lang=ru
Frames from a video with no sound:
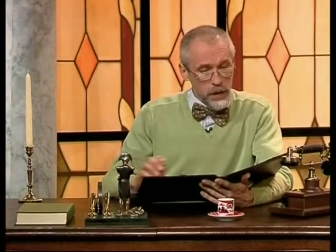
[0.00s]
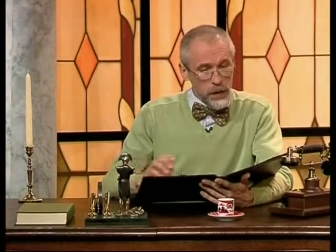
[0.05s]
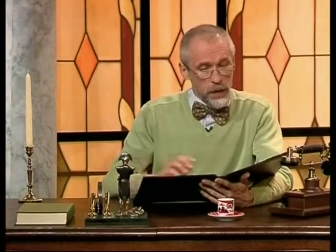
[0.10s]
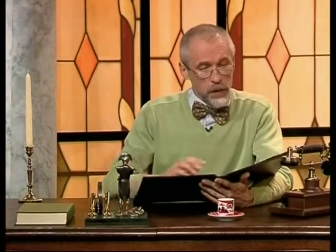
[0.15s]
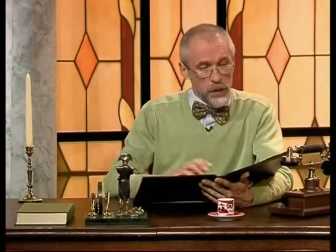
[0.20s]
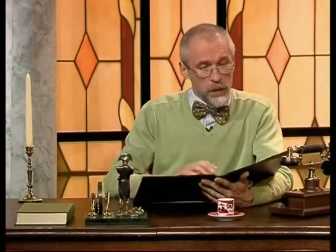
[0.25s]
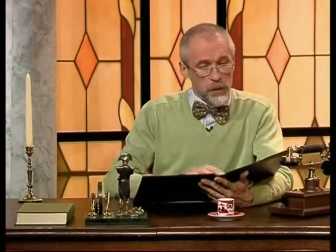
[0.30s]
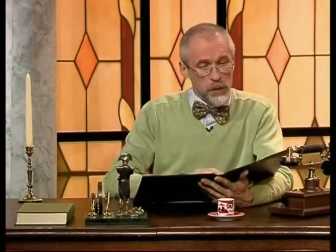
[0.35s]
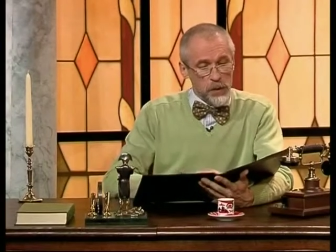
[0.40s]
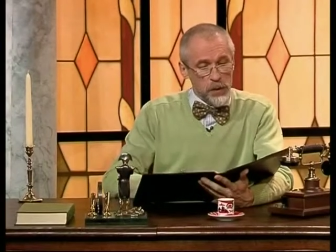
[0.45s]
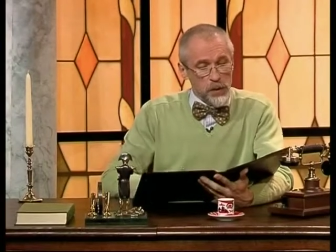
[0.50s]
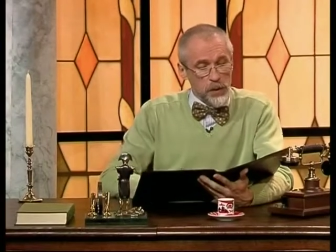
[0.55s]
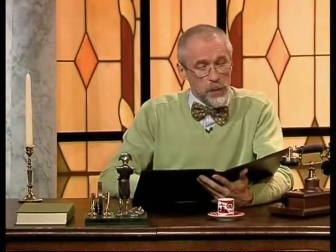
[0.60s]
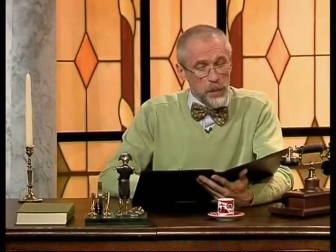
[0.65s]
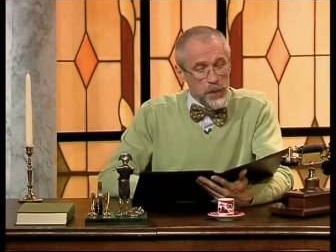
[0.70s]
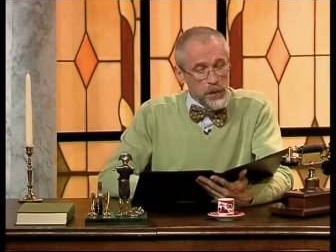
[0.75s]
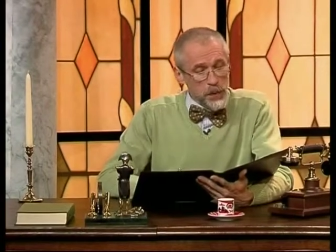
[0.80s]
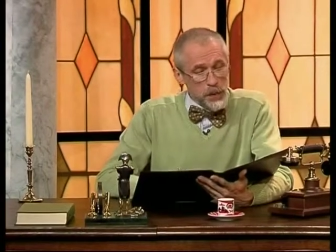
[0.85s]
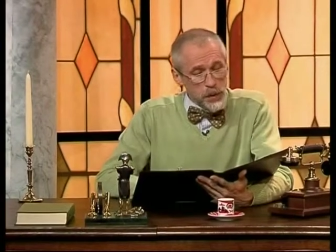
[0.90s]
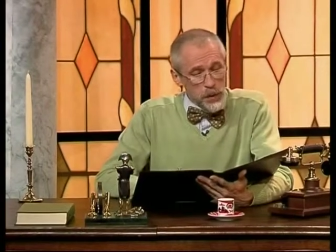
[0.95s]

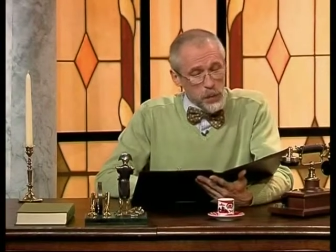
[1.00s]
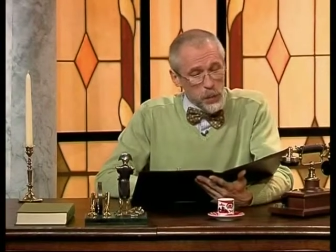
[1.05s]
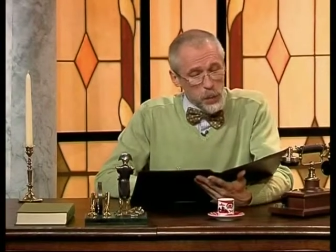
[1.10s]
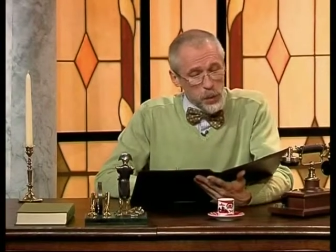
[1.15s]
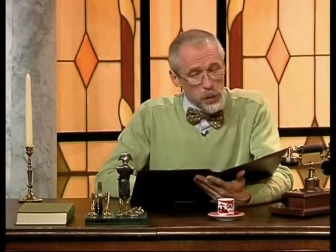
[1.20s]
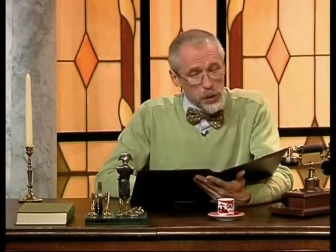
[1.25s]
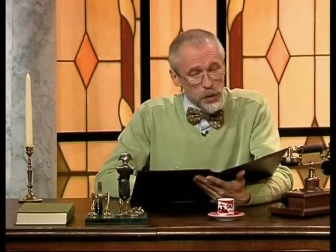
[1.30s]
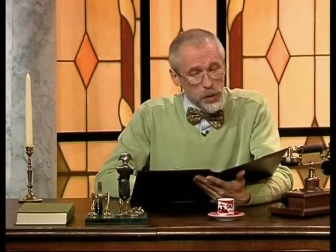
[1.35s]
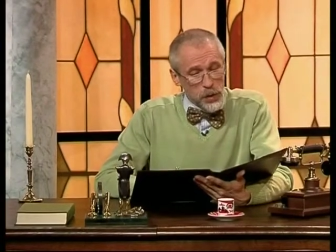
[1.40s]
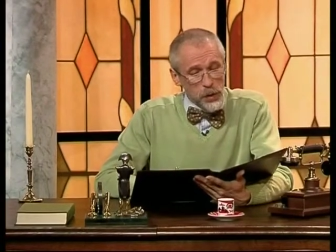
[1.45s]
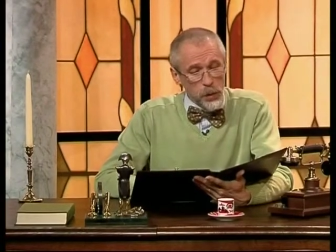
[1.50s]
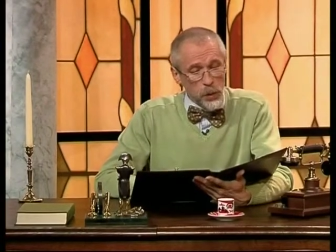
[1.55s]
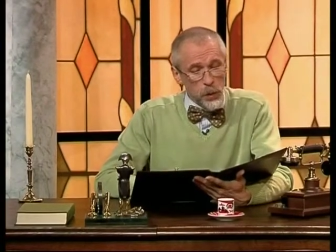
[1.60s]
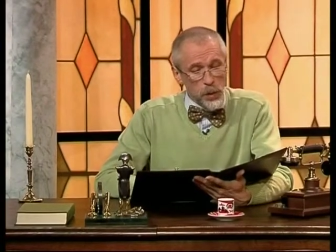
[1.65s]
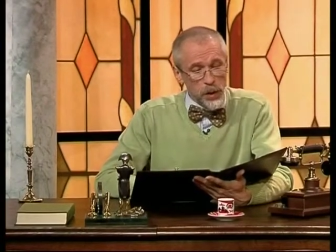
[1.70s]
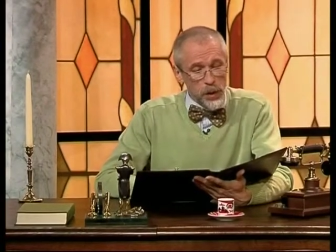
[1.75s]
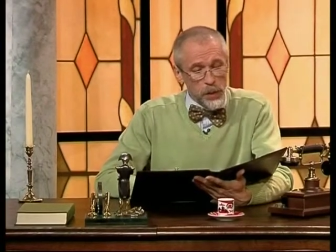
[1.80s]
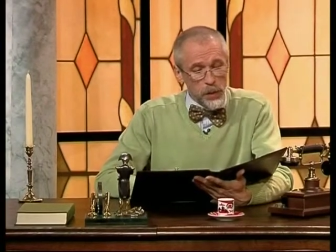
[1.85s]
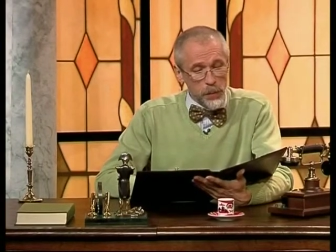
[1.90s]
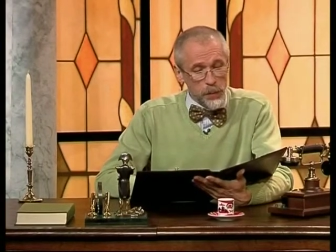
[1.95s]
Велосипедист может
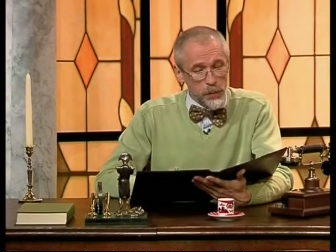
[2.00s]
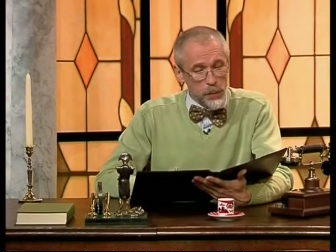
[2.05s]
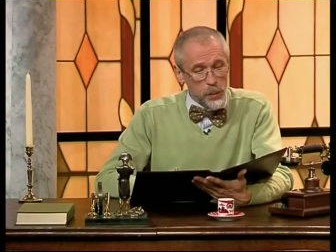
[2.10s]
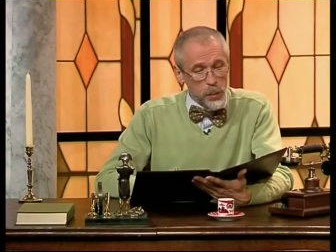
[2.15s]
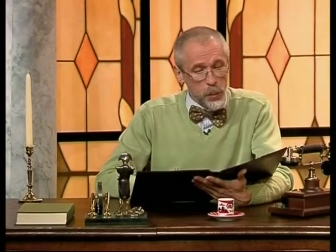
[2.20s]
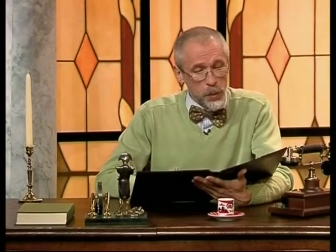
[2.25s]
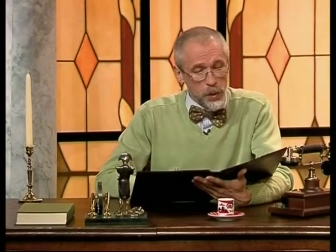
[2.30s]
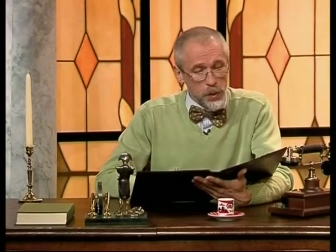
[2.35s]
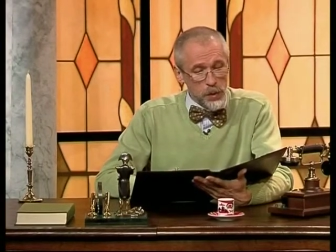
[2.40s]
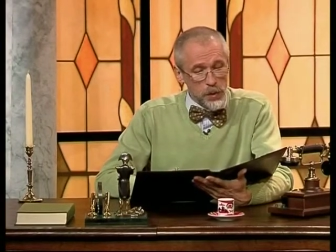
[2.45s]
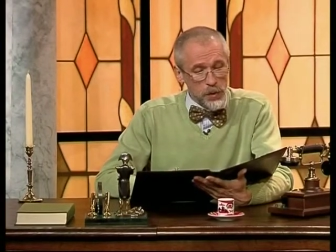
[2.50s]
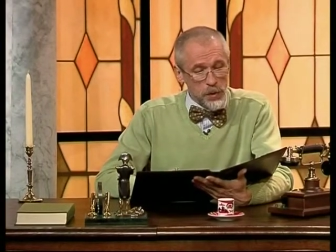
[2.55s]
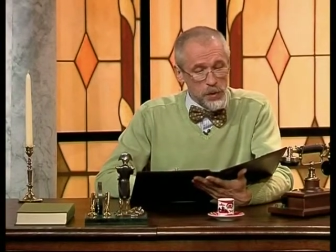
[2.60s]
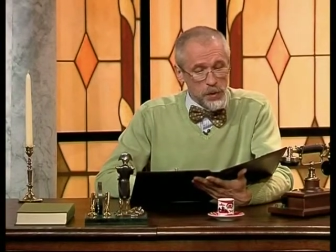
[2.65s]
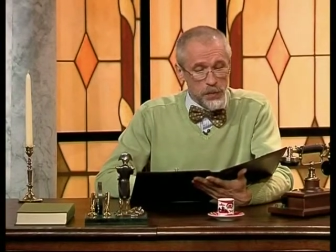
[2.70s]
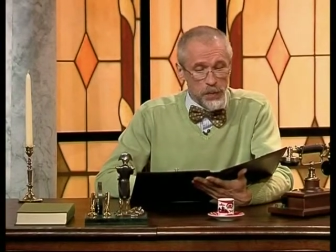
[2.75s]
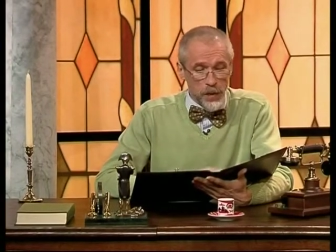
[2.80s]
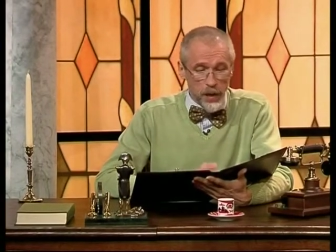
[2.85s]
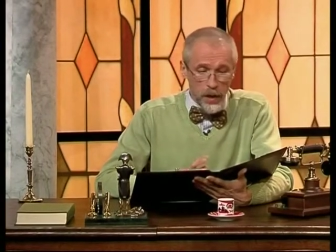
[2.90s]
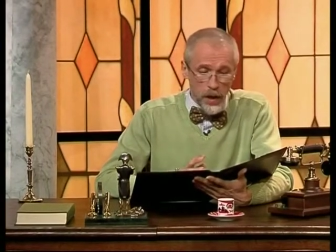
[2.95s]
конкурировать в скорости
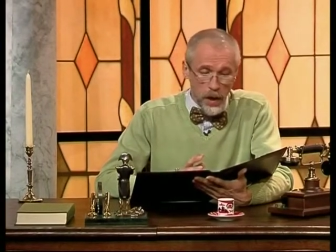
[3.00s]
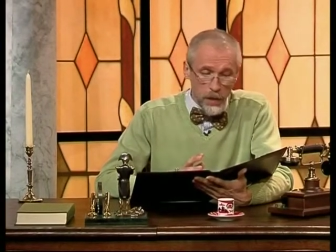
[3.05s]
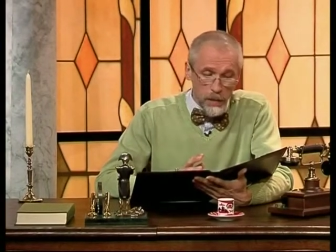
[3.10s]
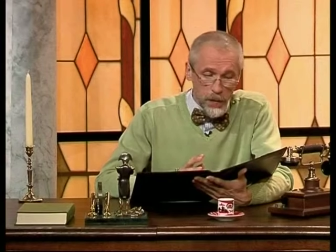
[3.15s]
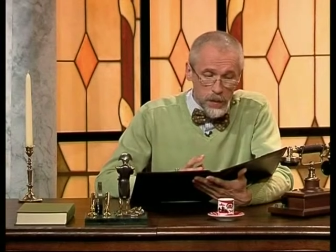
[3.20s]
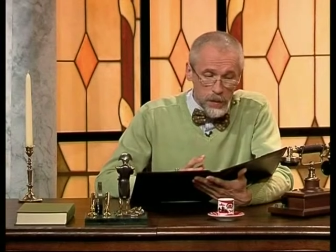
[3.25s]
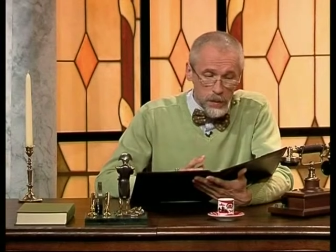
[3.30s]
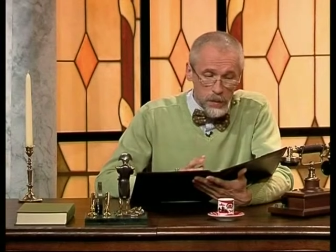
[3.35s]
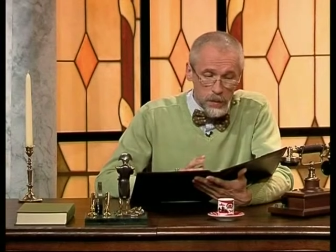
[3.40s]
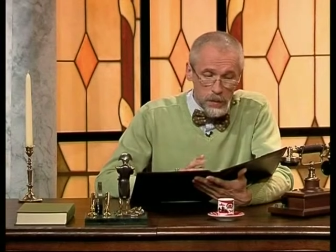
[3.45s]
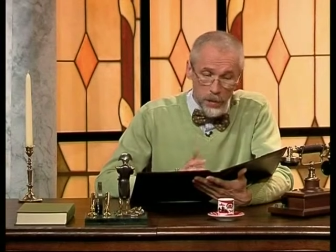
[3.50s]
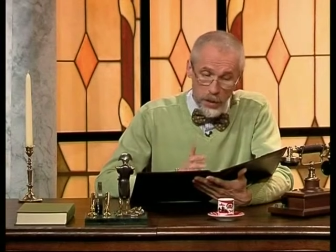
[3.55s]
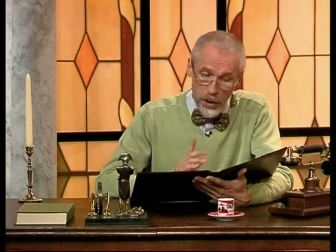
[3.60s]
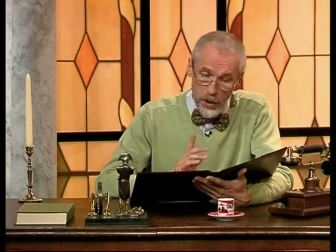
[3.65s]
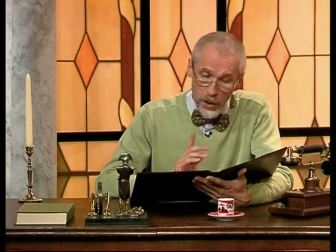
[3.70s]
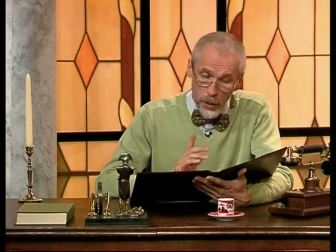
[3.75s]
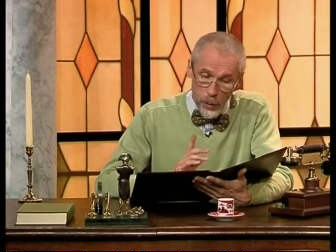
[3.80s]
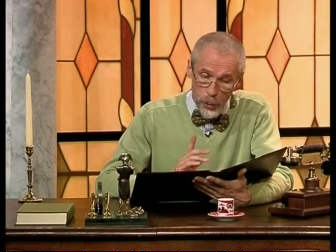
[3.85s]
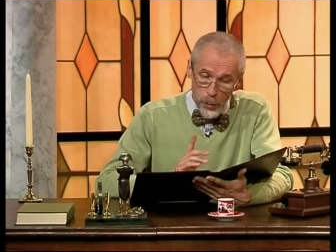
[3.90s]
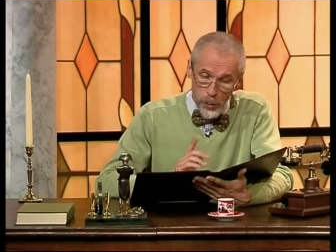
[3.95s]
с верховым при
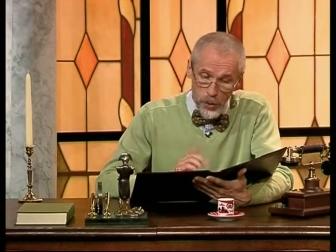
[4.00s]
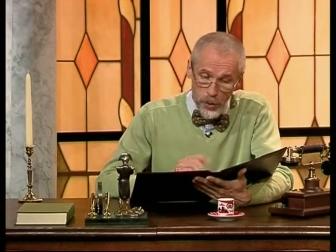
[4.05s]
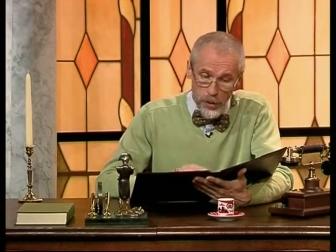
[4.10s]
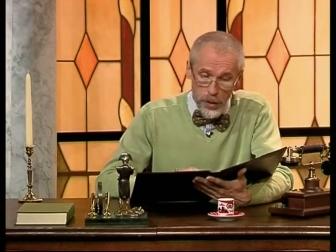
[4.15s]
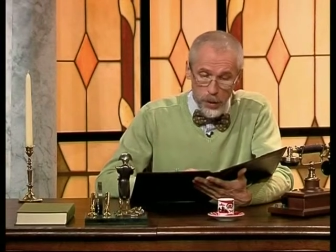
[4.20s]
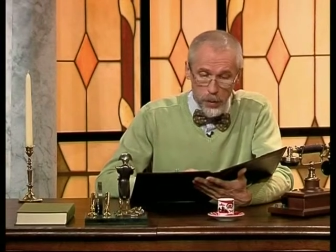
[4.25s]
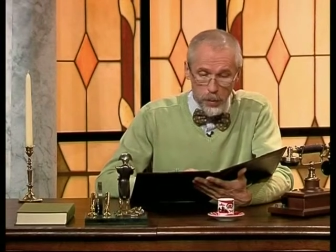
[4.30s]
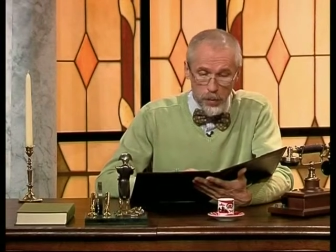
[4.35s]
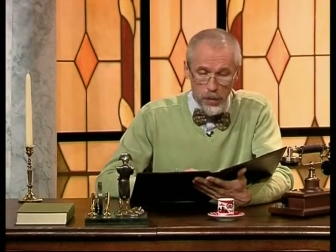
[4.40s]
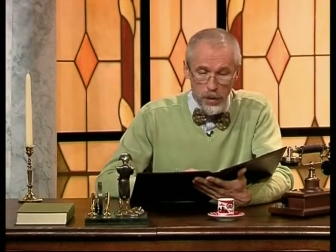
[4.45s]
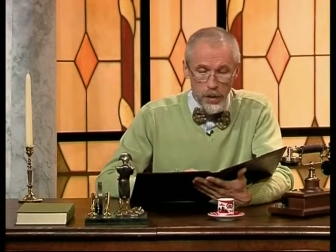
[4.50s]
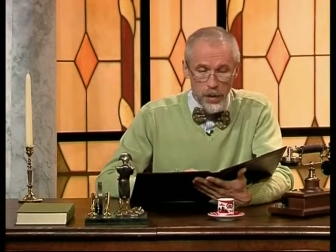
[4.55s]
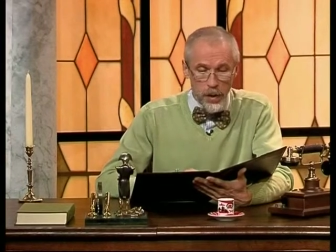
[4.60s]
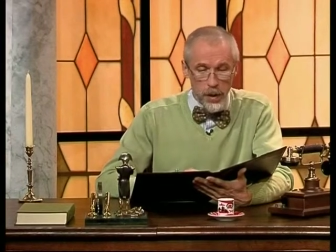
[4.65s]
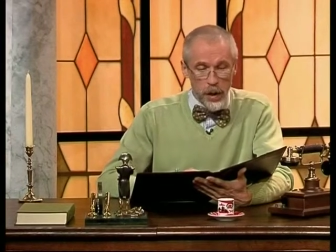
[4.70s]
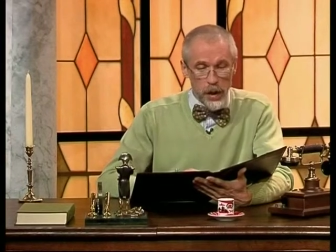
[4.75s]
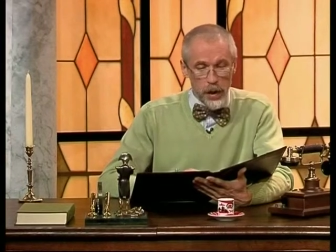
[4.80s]
хорошей дороге.